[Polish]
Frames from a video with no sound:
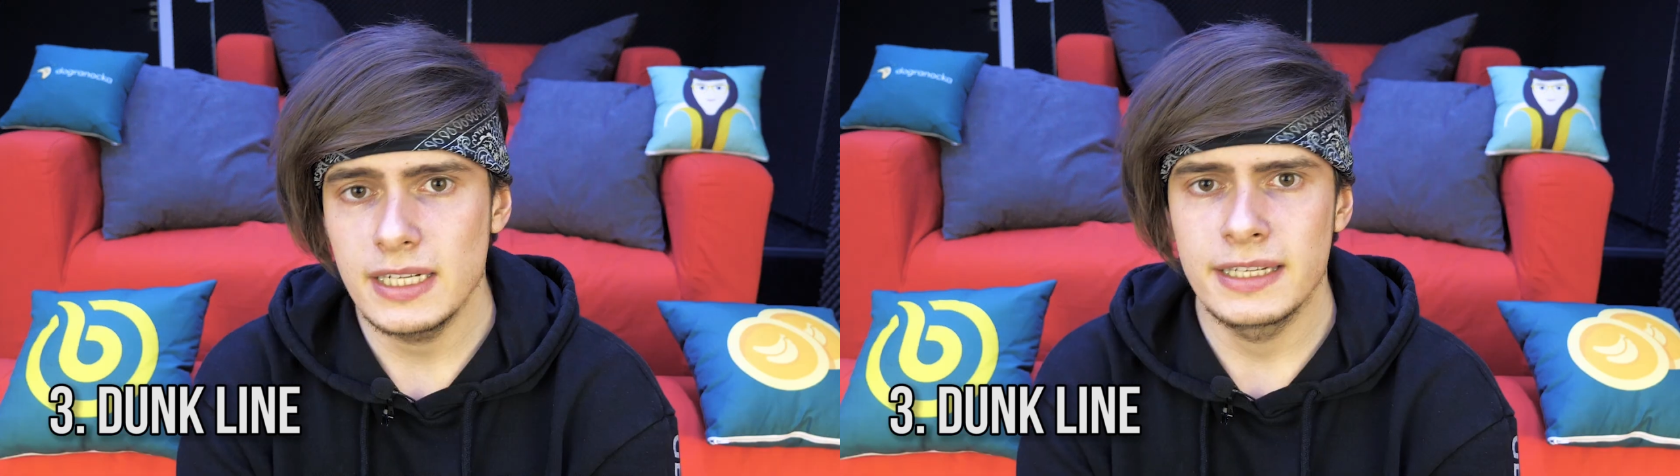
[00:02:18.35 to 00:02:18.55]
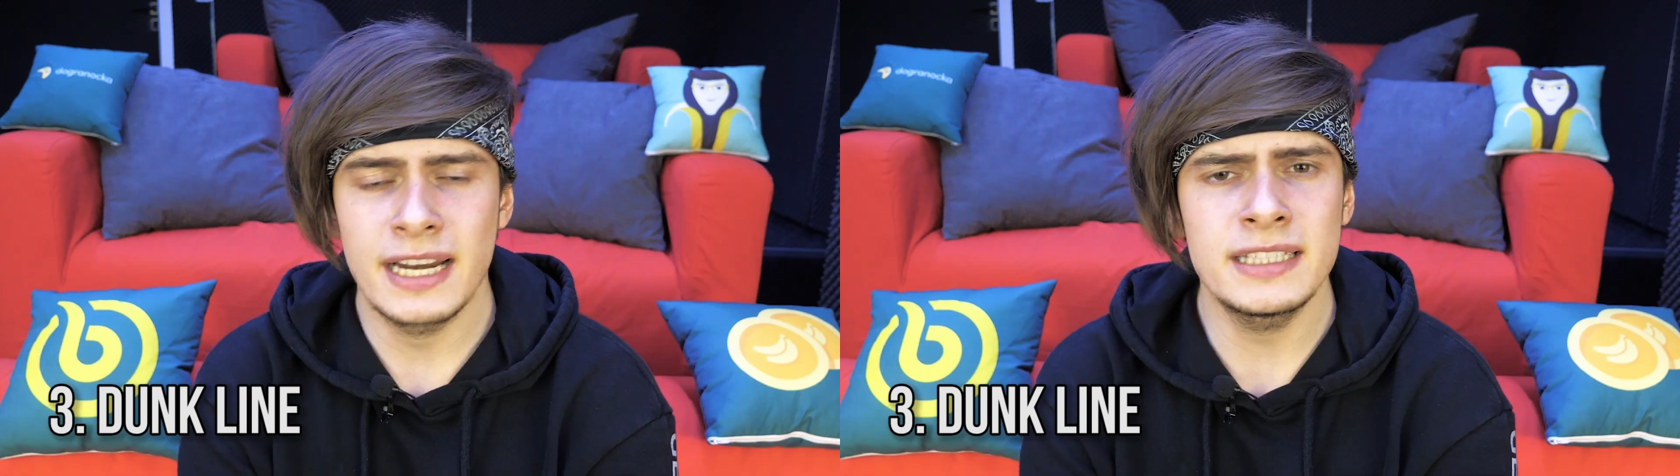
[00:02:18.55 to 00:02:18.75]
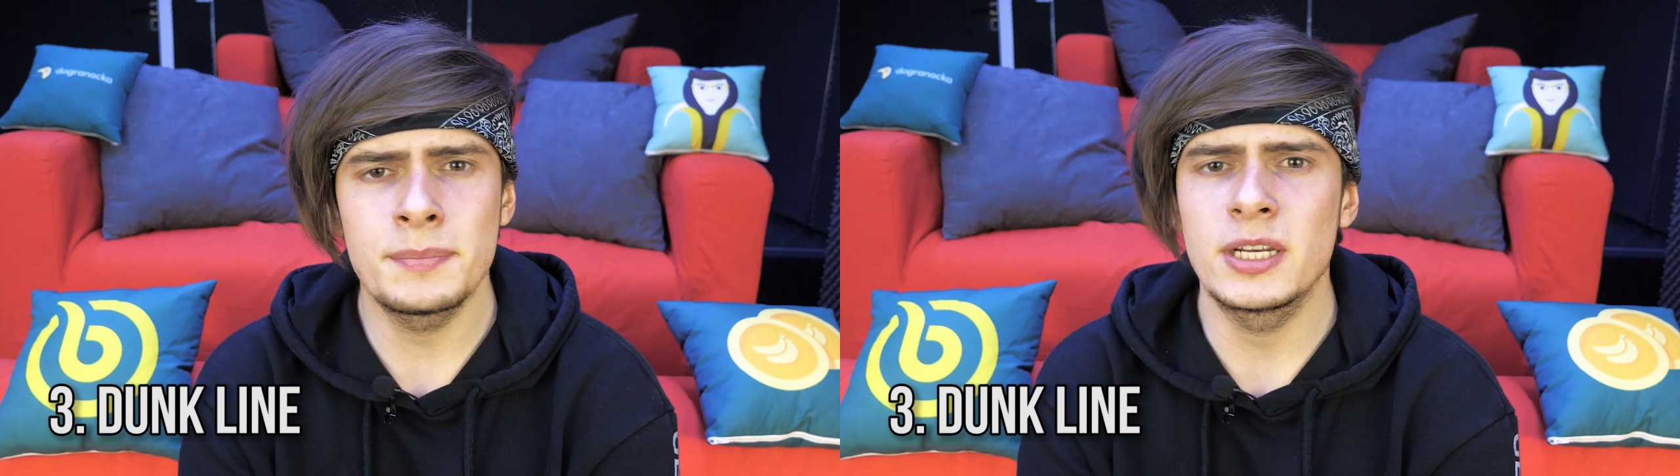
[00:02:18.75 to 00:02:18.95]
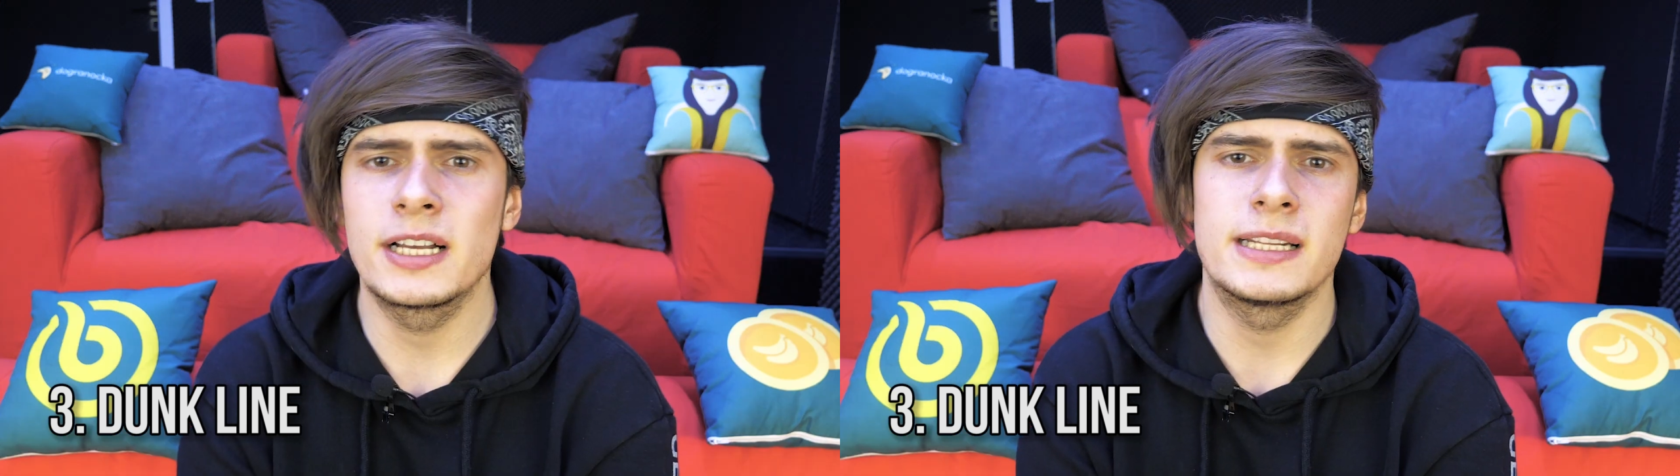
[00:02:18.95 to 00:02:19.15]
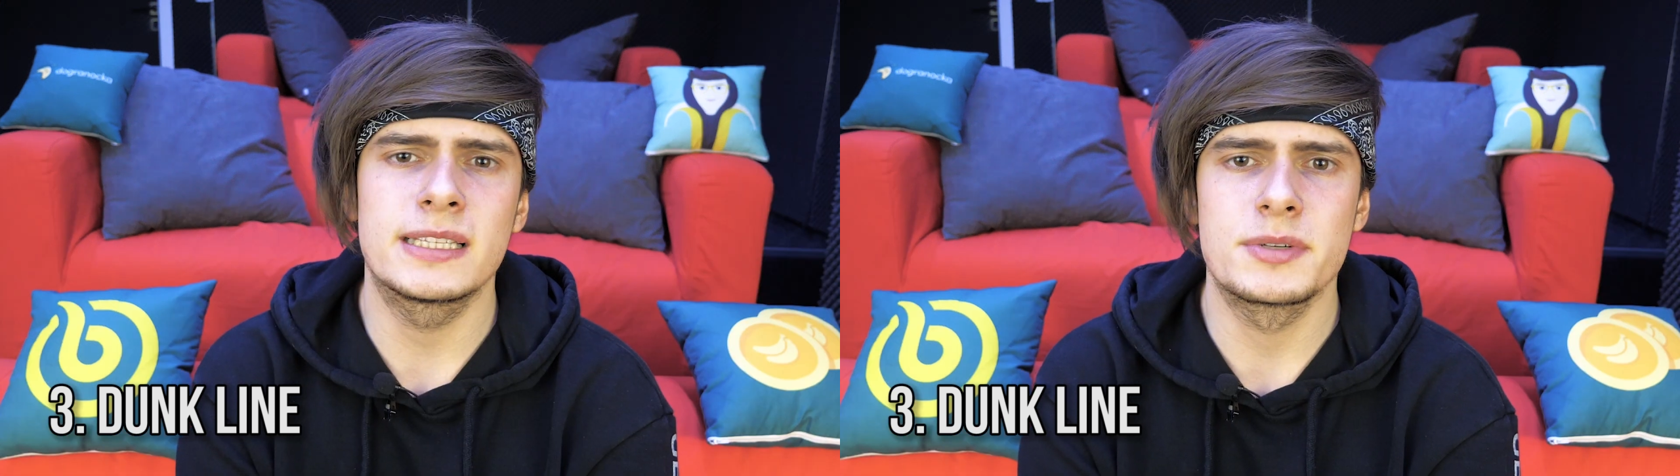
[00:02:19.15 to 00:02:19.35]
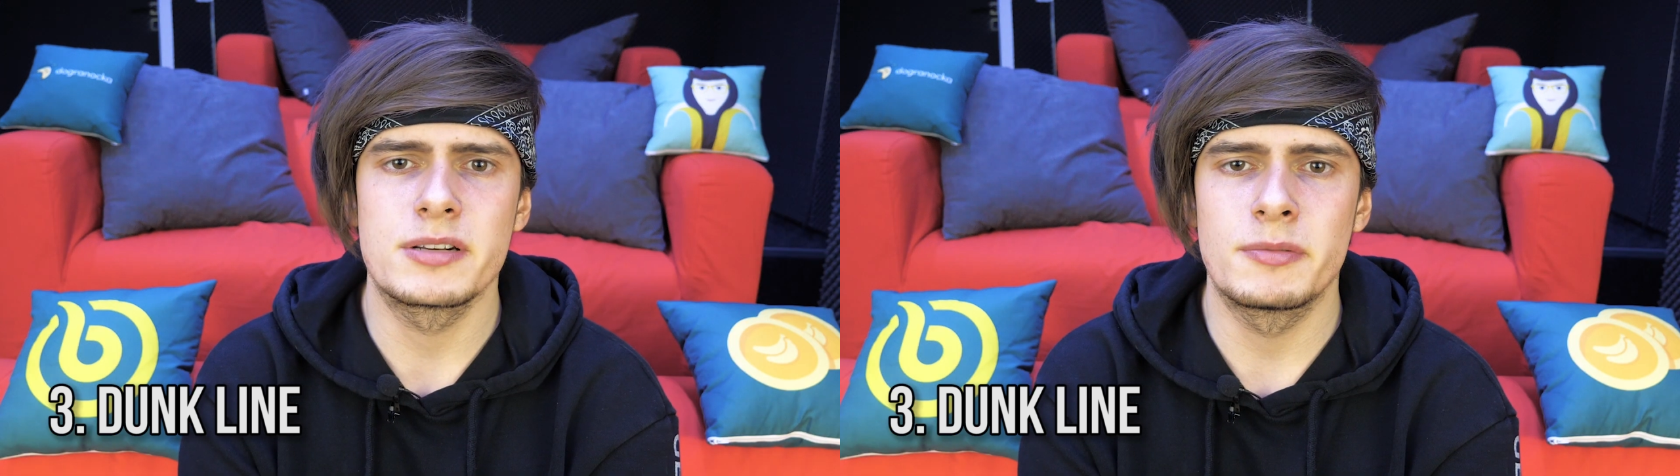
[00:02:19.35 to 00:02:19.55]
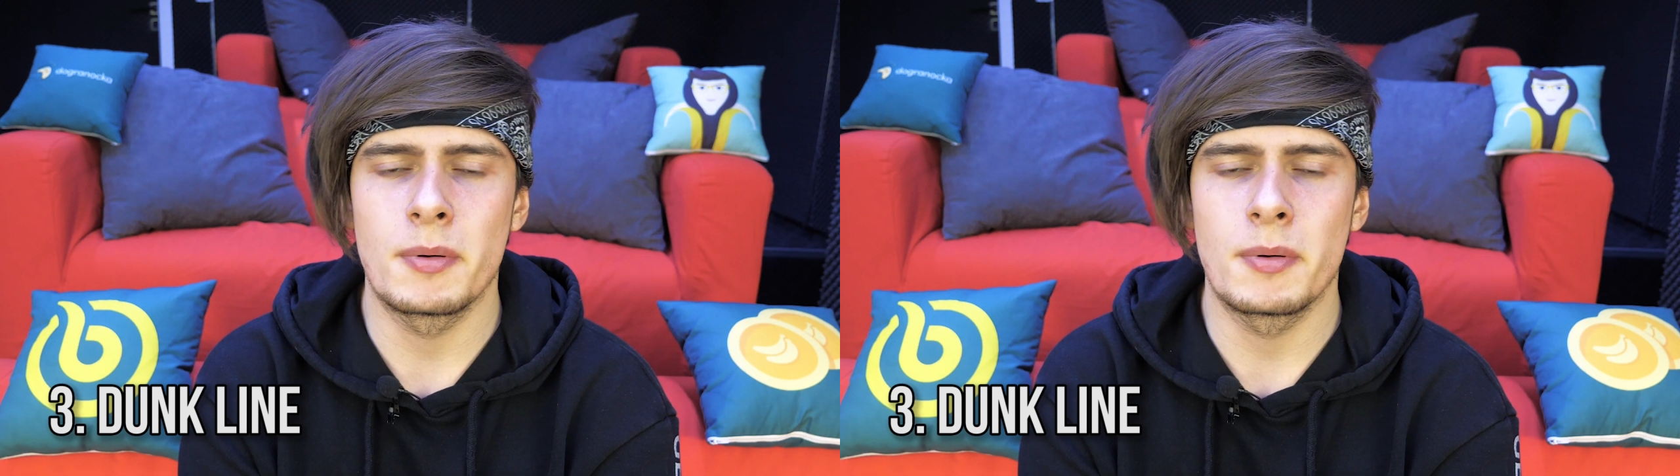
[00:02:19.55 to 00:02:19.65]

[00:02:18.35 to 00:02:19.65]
Gra ta polega na tym, żeby